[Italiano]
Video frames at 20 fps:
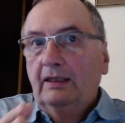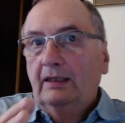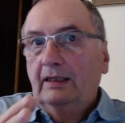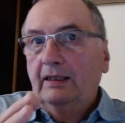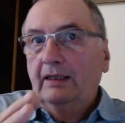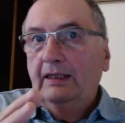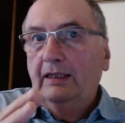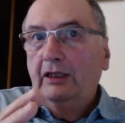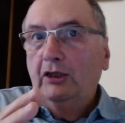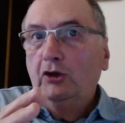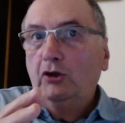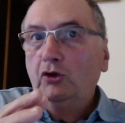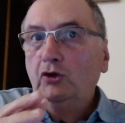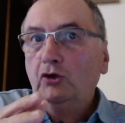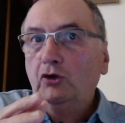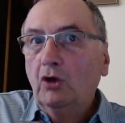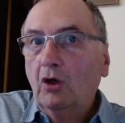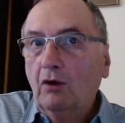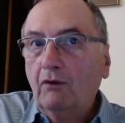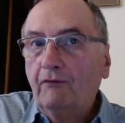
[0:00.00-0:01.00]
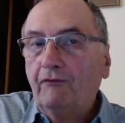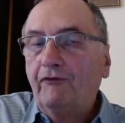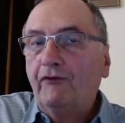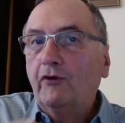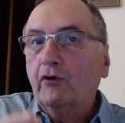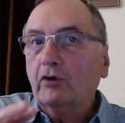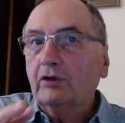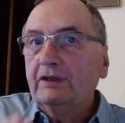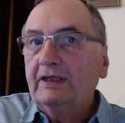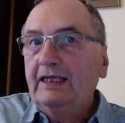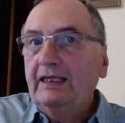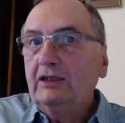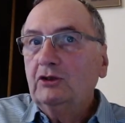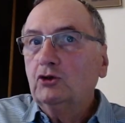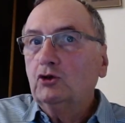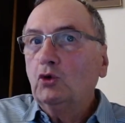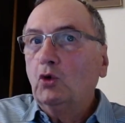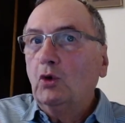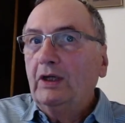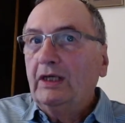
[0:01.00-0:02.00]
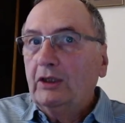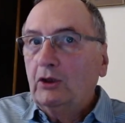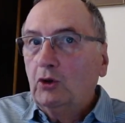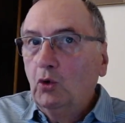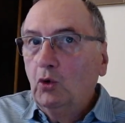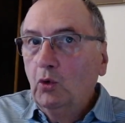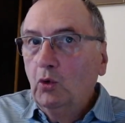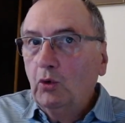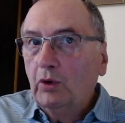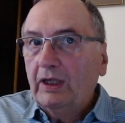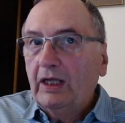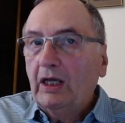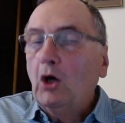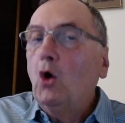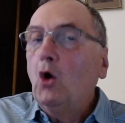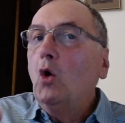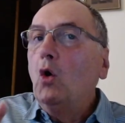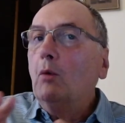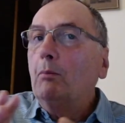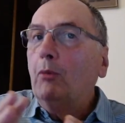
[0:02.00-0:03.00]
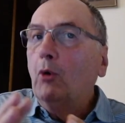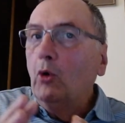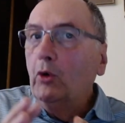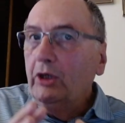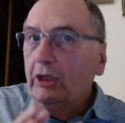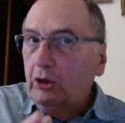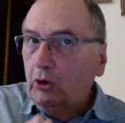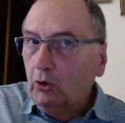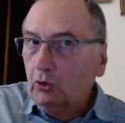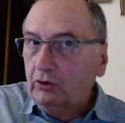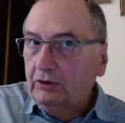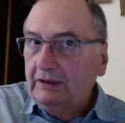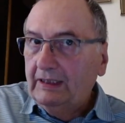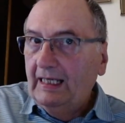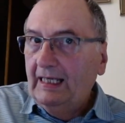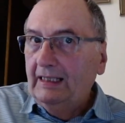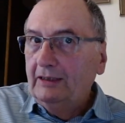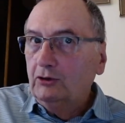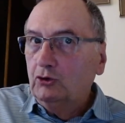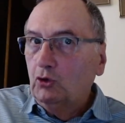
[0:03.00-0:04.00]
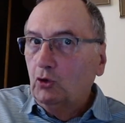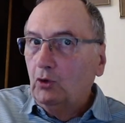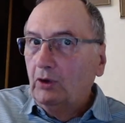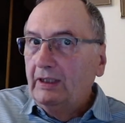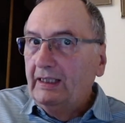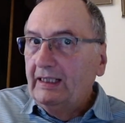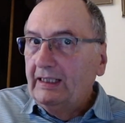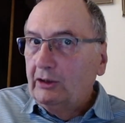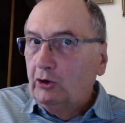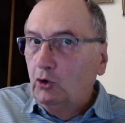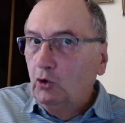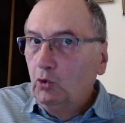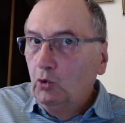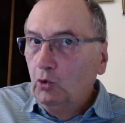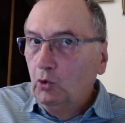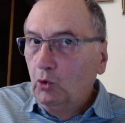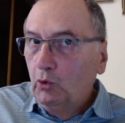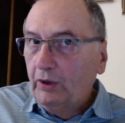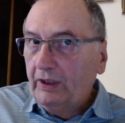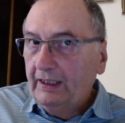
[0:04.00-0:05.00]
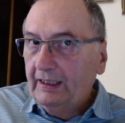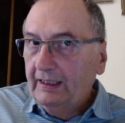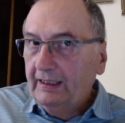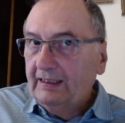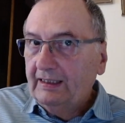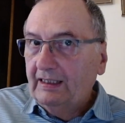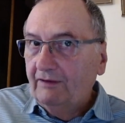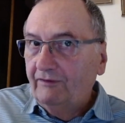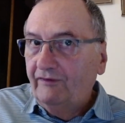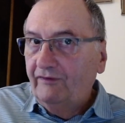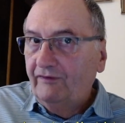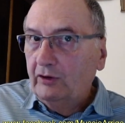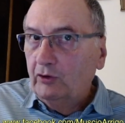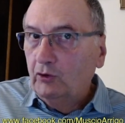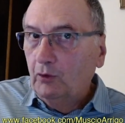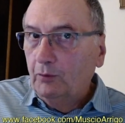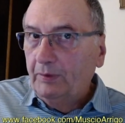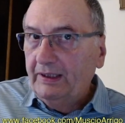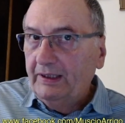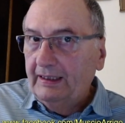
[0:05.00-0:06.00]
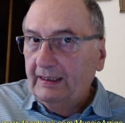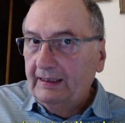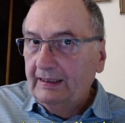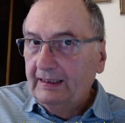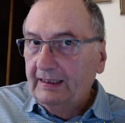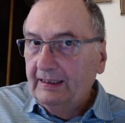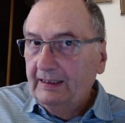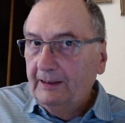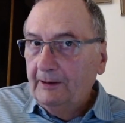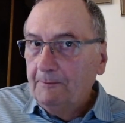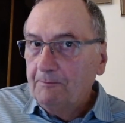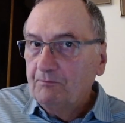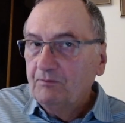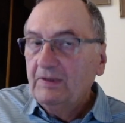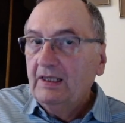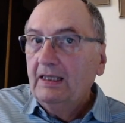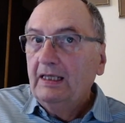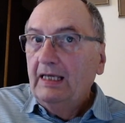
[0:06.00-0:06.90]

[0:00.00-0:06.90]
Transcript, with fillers: eh, non fornendo le cure o boicottando le cure che fanno bene,